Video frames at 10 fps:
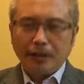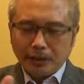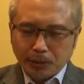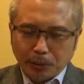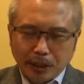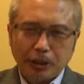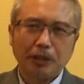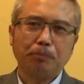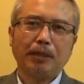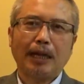是为了习
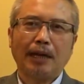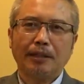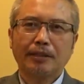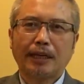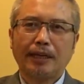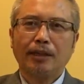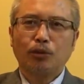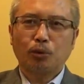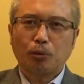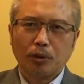近平呢在
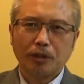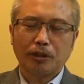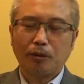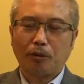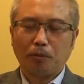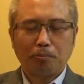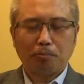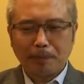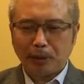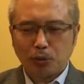出国的时候
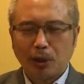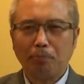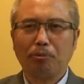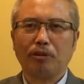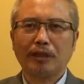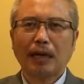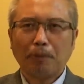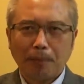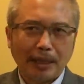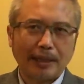不被川普
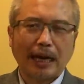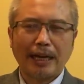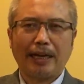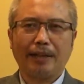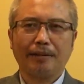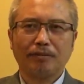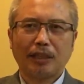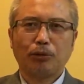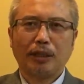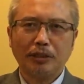当面打脸，
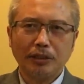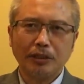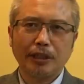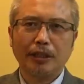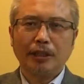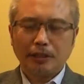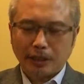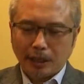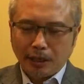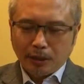在全世界这
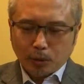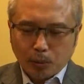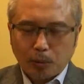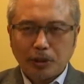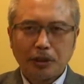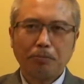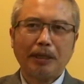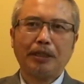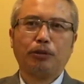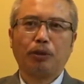个。国际
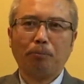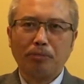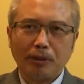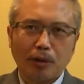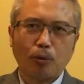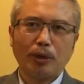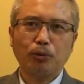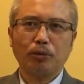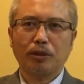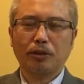媒体全部都要关
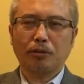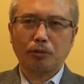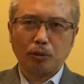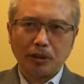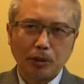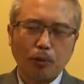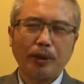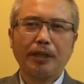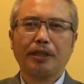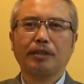注的时候，国际
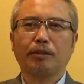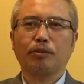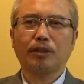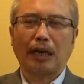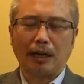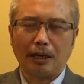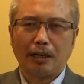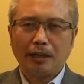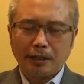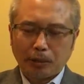会议的这种场
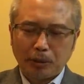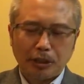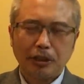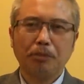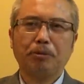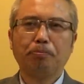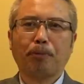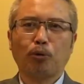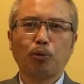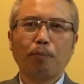合要为习近平
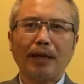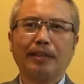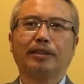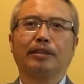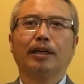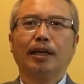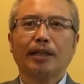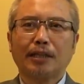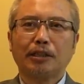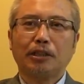保住面子。
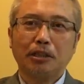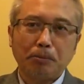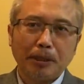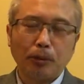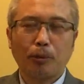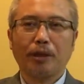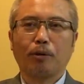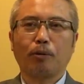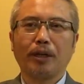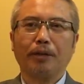但是习近平一回到
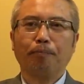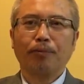国内，